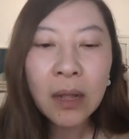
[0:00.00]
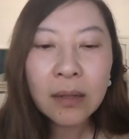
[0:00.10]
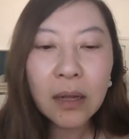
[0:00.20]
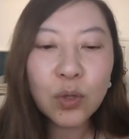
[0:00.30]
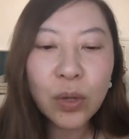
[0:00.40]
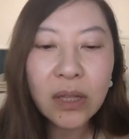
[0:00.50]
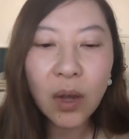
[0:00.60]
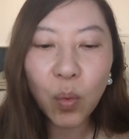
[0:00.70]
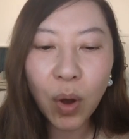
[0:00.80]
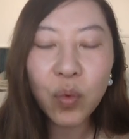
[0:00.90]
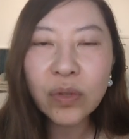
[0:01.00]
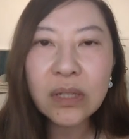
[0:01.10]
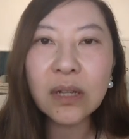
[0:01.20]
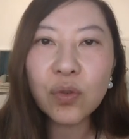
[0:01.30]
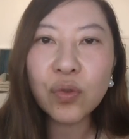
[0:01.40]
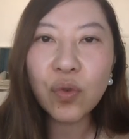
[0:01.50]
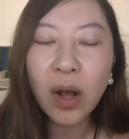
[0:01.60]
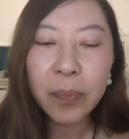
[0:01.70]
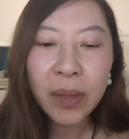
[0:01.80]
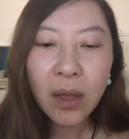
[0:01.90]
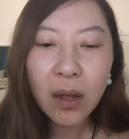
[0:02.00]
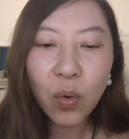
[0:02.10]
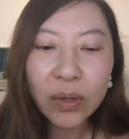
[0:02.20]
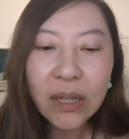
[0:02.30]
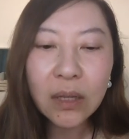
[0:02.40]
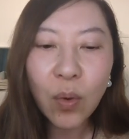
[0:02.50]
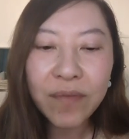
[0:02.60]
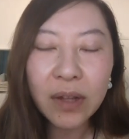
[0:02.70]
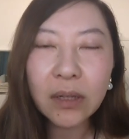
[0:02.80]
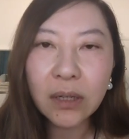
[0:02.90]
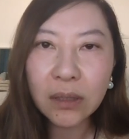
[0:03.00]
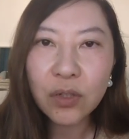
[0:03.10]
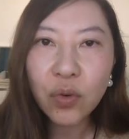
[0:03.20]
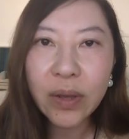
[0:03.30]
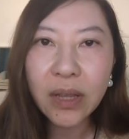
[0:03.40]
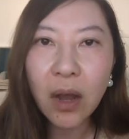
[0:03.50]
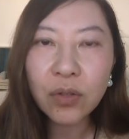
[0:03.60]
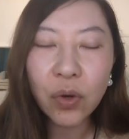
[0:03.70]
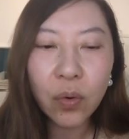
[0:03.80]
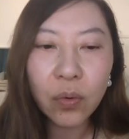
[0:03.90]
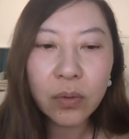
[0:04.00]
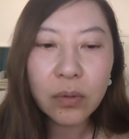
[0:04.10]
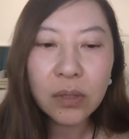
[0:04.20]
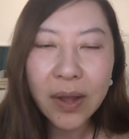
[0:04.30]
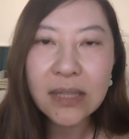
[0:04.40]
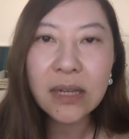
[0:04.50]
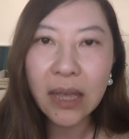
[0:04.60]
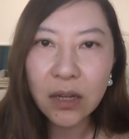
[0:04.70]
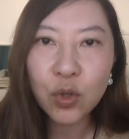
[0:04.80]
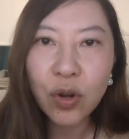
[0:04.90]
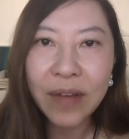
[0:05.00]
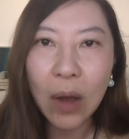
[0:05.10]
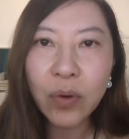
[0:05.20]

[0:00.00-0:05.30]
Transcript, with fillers: 呃，所以呢，我估计呢，就是说国内的官方呢，可能就会要求赵安吉给一个说法，